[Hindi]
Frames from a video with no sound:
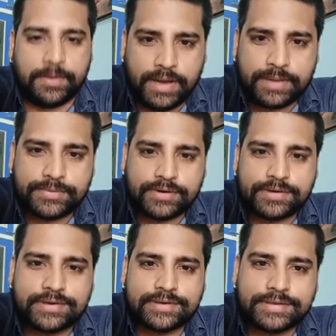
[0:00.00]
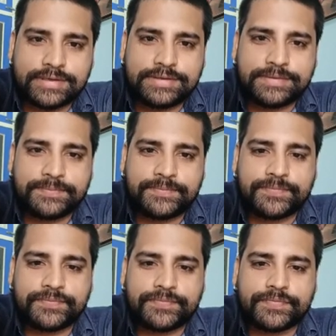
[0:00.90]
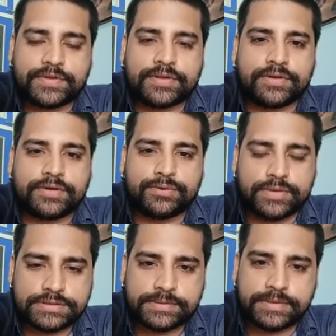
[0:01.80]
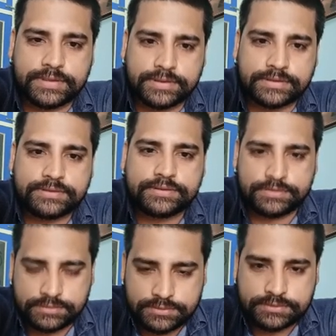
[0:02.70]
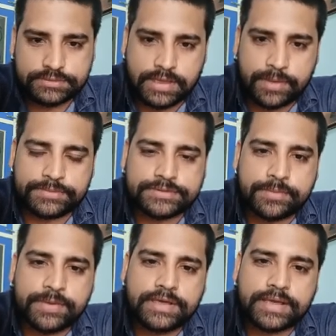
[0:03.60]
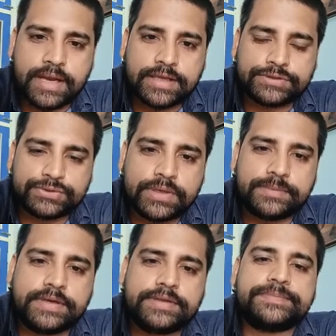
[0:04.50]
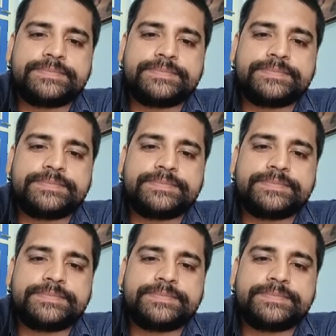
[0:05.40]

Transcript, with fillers: आभार प्रकट करतनी कि रुआ सभे अपन समय निकाल के जुड़ल बनी